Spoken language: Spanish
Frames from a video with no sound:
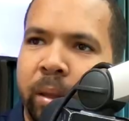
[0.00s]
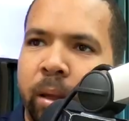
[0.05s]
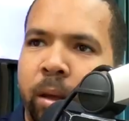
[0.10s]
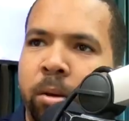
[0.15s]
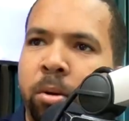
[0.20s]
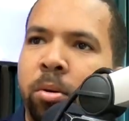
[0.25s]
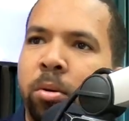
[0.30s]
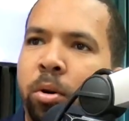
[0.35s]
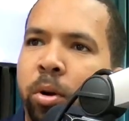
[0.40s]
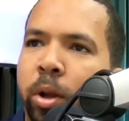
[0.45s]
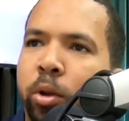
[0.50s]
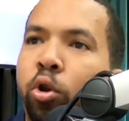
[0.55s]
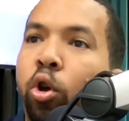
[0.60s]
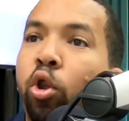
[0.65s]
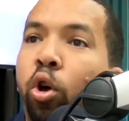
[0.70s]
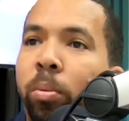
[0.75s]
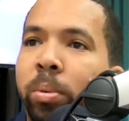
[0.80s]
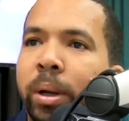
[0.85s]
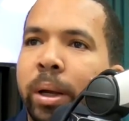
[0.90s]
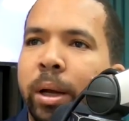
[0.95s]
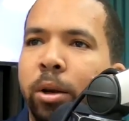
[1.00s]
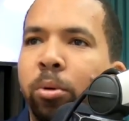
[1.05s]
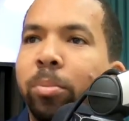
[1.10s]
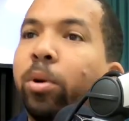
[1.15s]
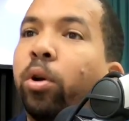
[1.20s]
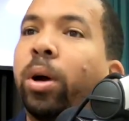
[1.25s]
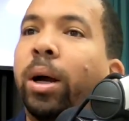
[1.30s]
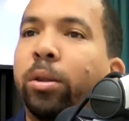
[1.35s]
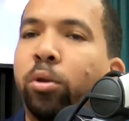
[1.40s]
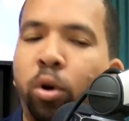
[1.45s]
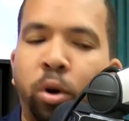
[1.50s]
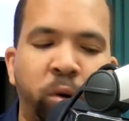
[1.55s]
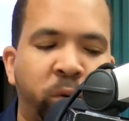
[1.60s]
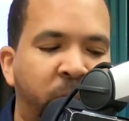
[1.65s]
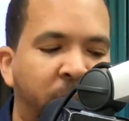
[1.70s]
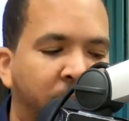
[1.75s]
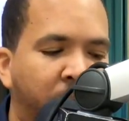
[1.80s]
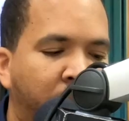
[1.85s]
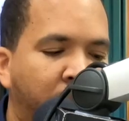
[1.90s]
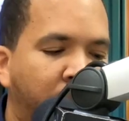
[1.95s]
partido conectó doble, el número
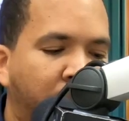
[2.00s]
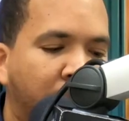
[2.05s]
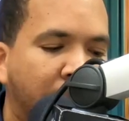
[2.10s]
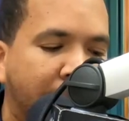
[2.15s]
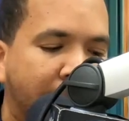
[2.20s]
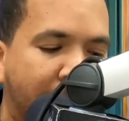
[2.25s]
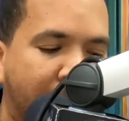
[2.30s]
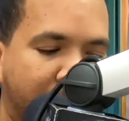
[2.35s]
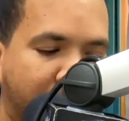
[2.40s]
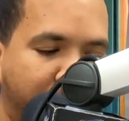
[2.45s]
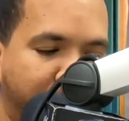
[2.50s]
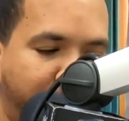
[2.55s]
14 de la